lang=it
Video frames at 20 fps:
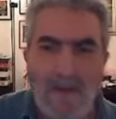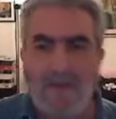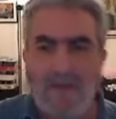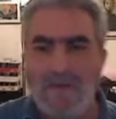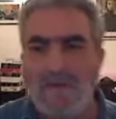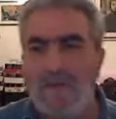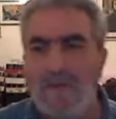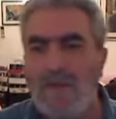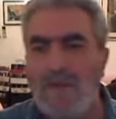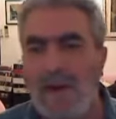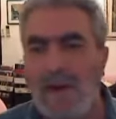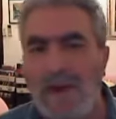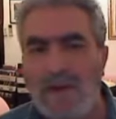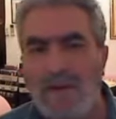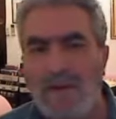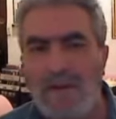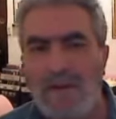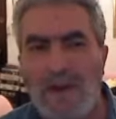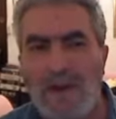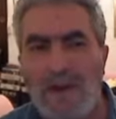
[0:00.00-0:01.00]
sul
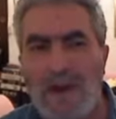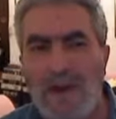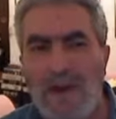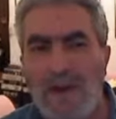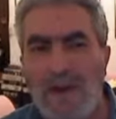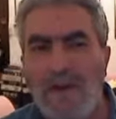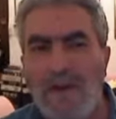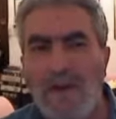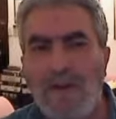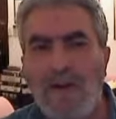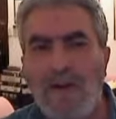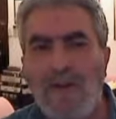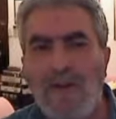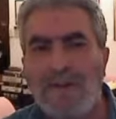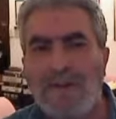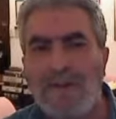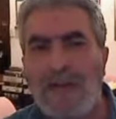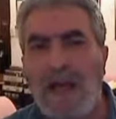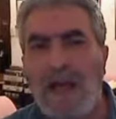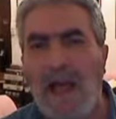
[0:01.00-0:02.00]
fatto che lo, lo
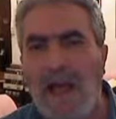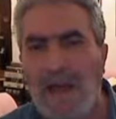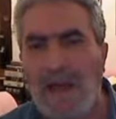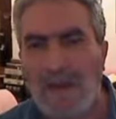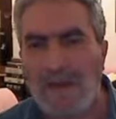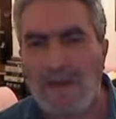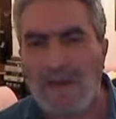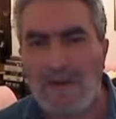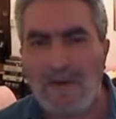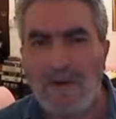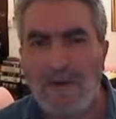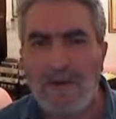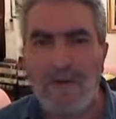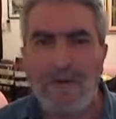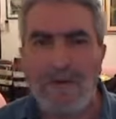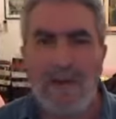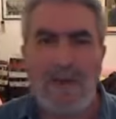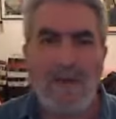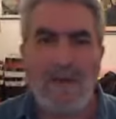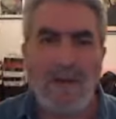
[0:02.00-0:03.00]
Stato
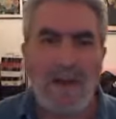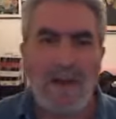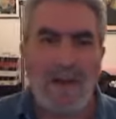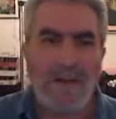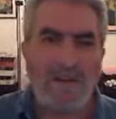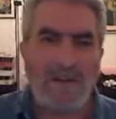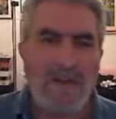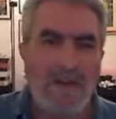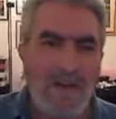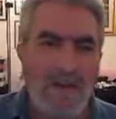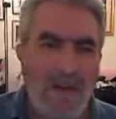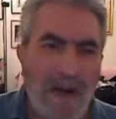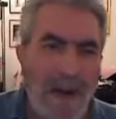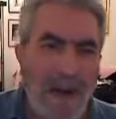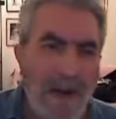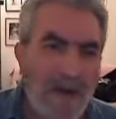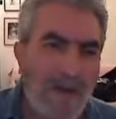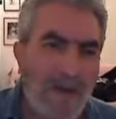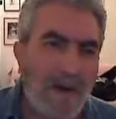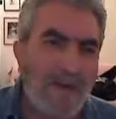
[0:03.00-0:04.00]
non deve
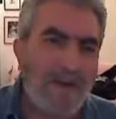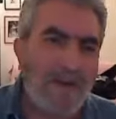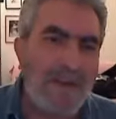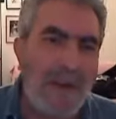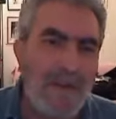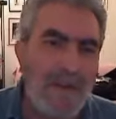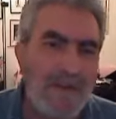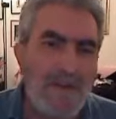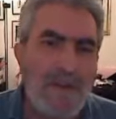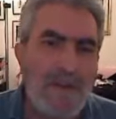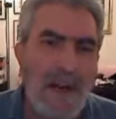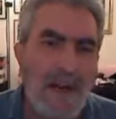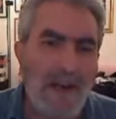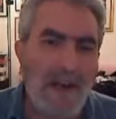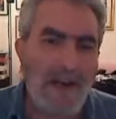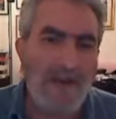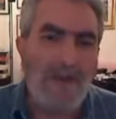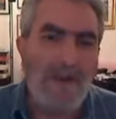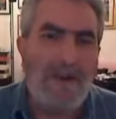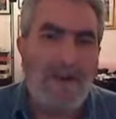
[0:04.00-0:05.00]
legiferare, ma lo Stato già
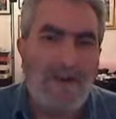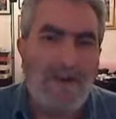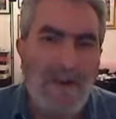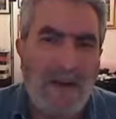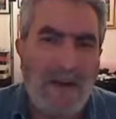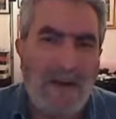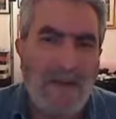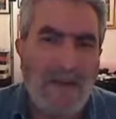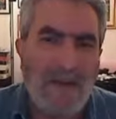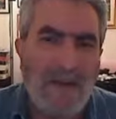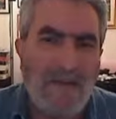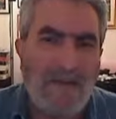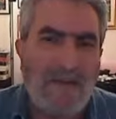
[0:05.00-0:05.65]
legifera,